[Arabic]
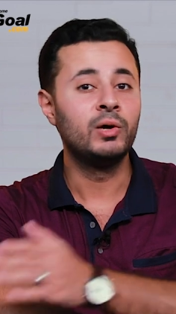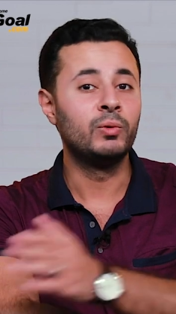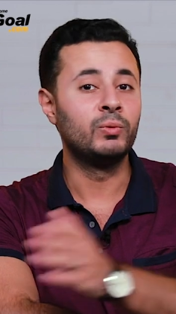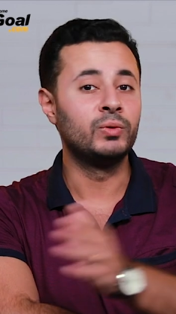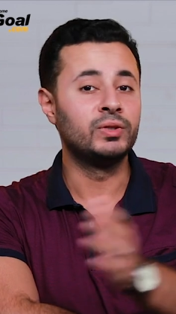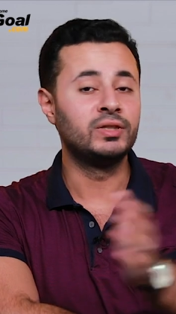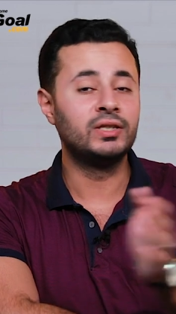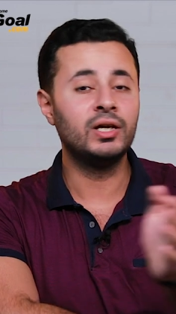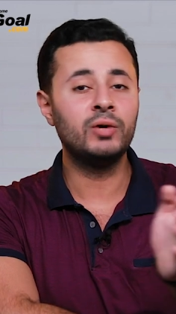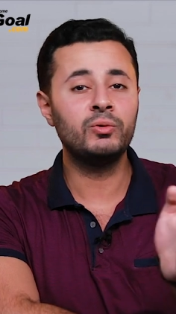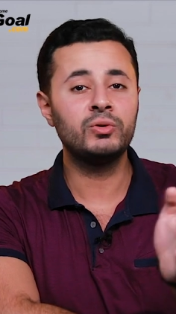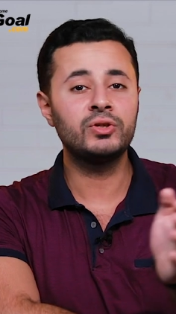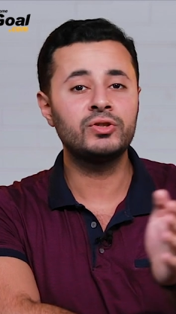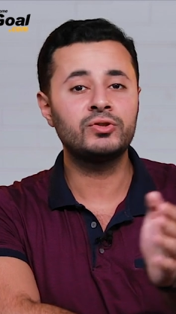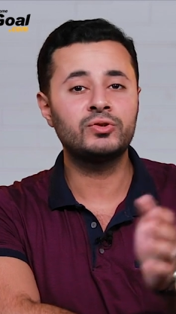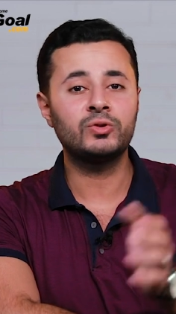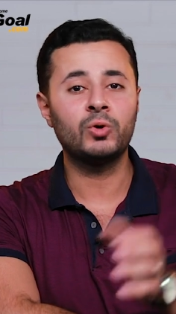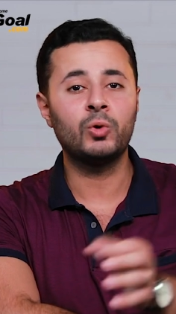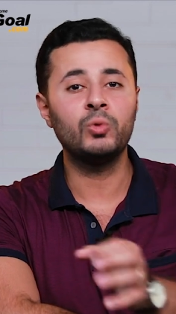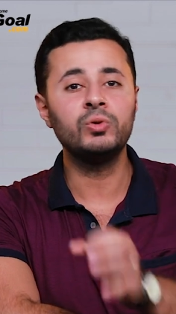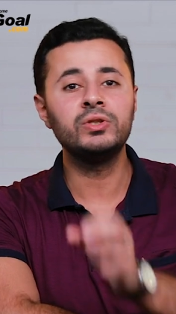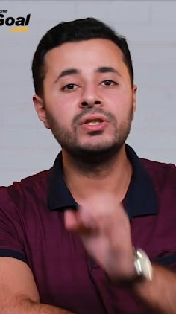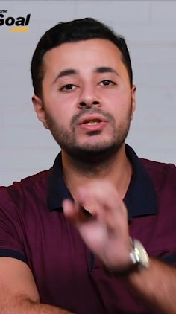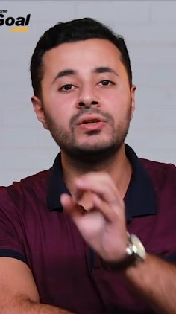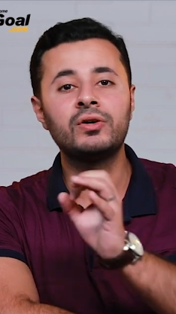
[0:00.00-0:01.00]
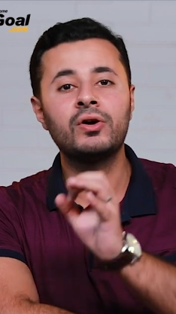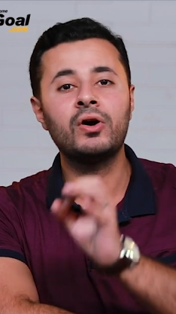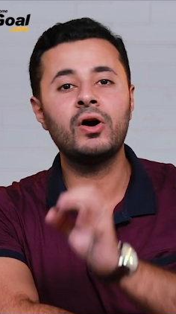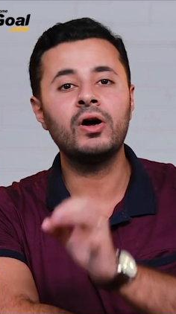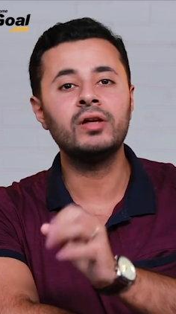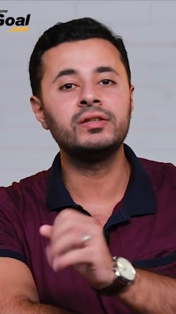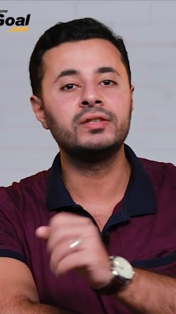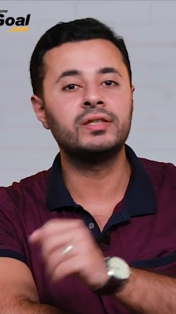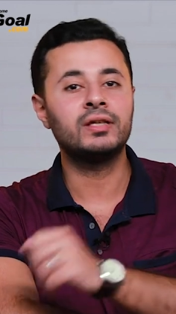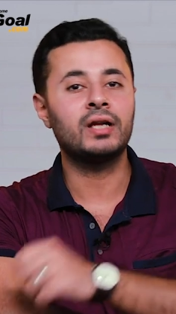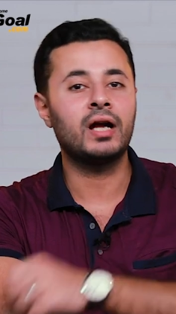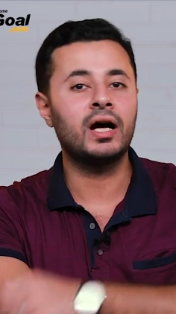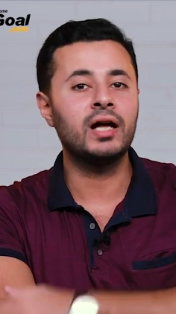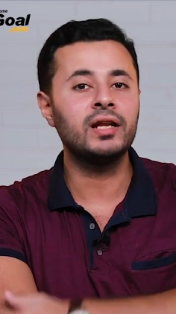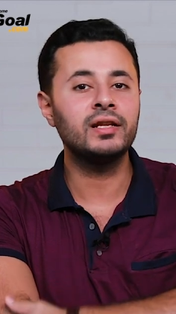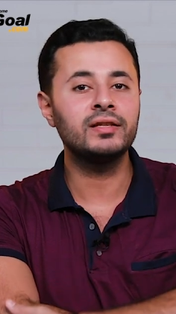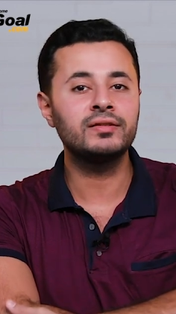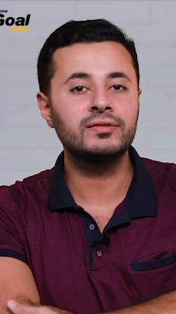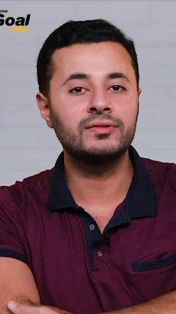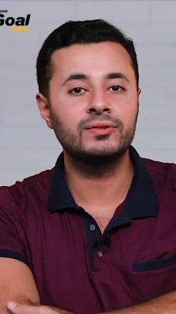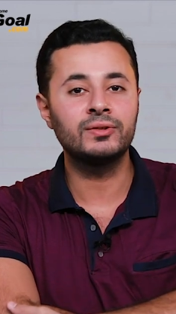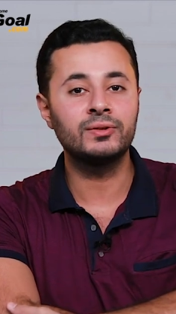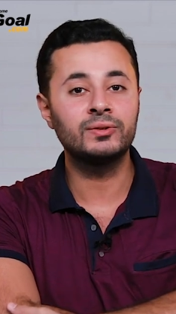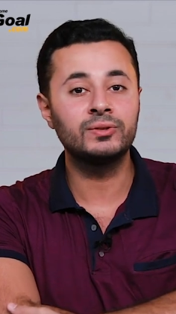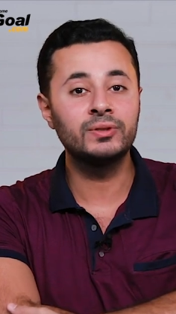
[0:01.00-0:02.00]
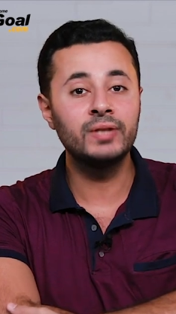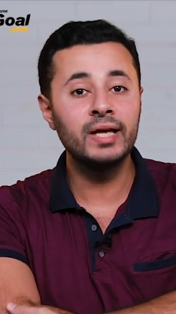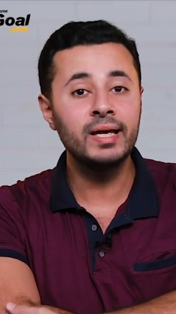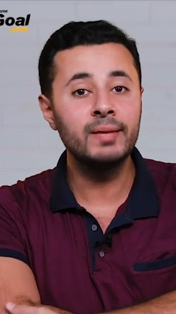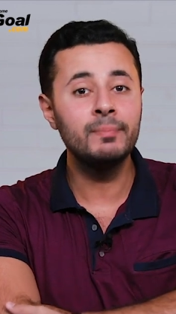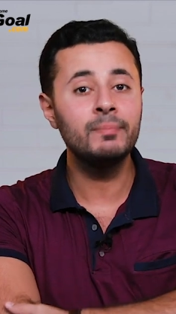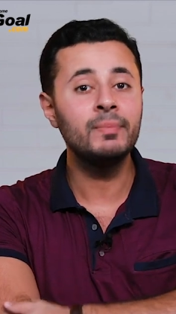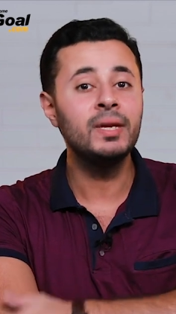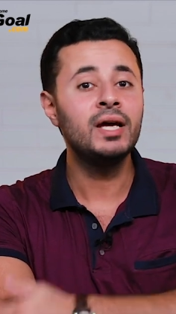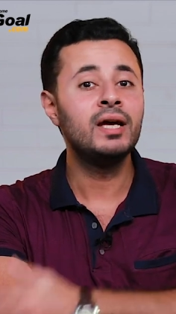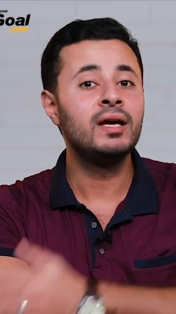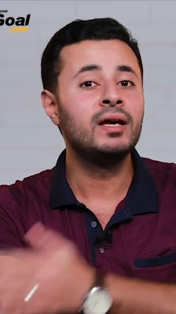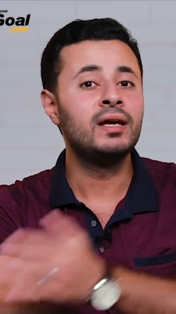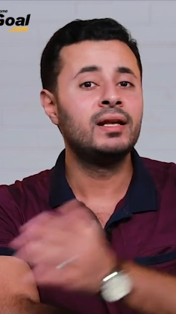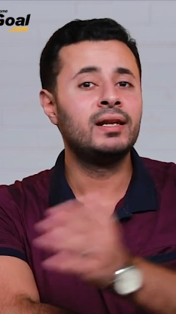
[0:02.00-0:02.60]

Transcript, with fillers: والدوري السعودي قادر على استقدام